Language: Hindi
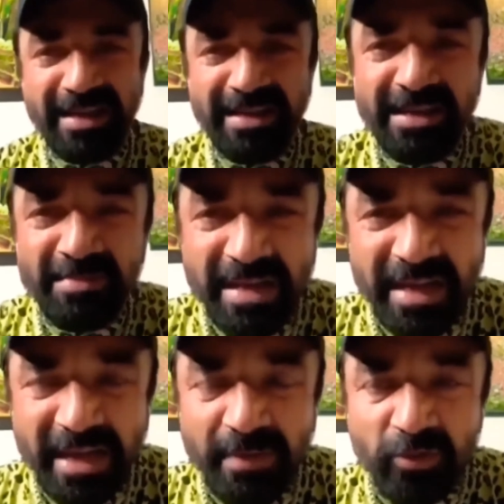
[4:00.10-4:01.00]
चीज़ में ये
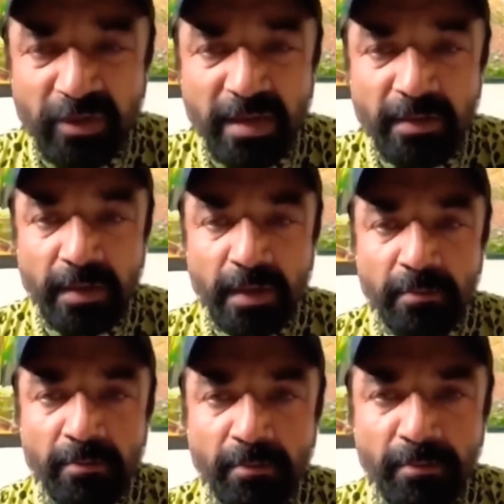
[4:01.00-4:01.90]
क्या बोलता
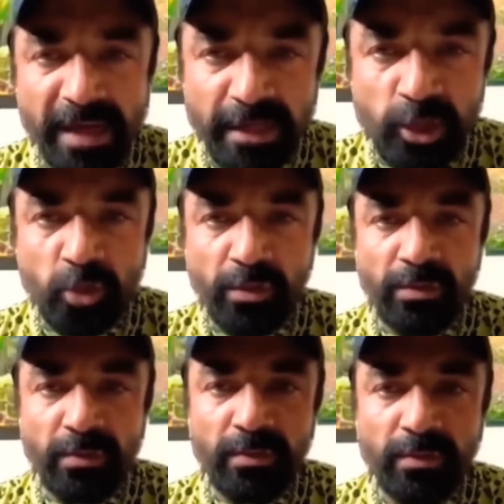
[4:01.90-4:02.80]
है बेटी चोद
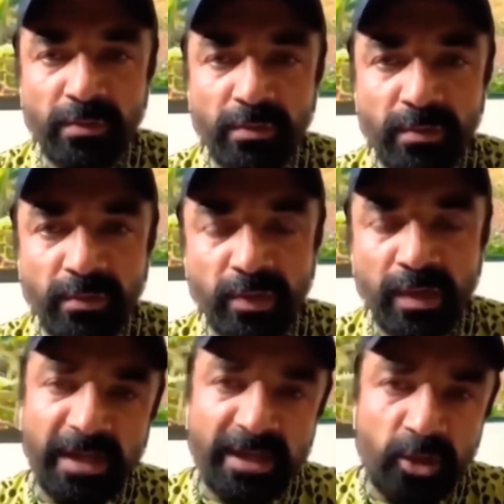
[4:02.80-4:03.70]

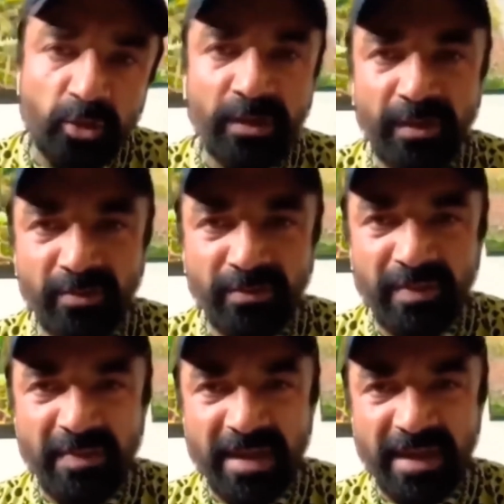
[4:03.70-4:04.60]
तेरी बेटी चोद ये चोद
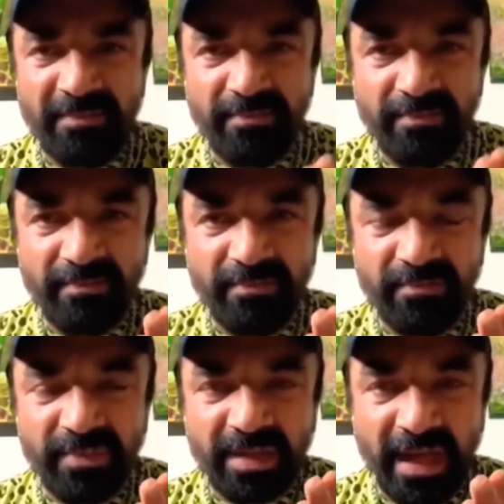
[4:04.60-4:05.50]
बे
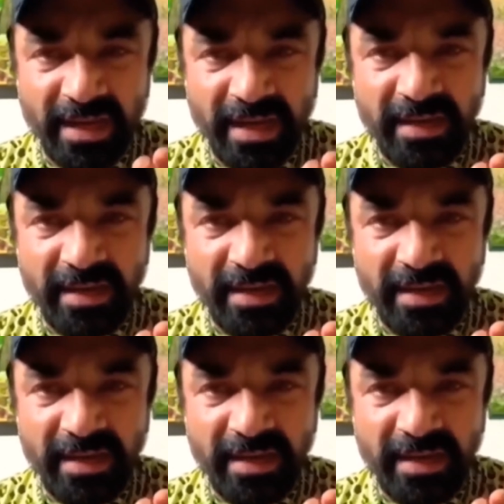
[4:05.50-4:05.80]
साले